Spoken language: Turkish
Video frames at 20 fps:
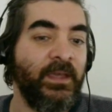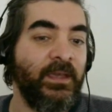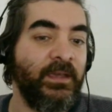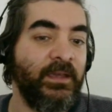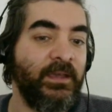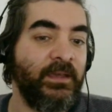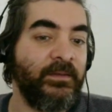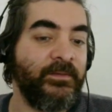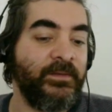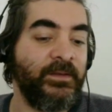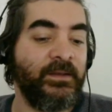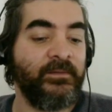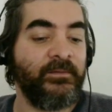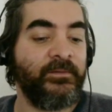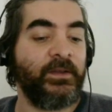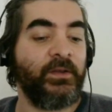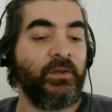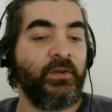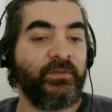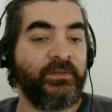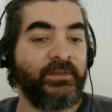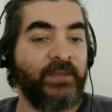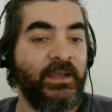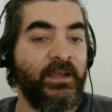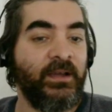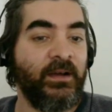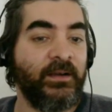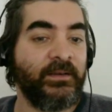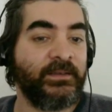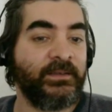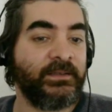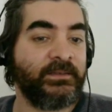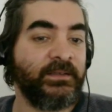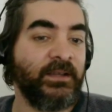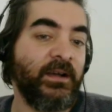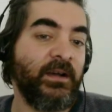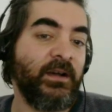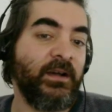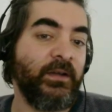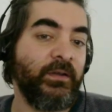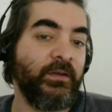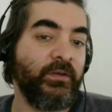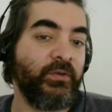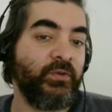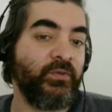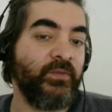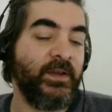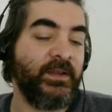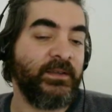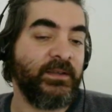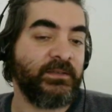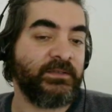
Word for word: E, filin F4'te artık daha güvende.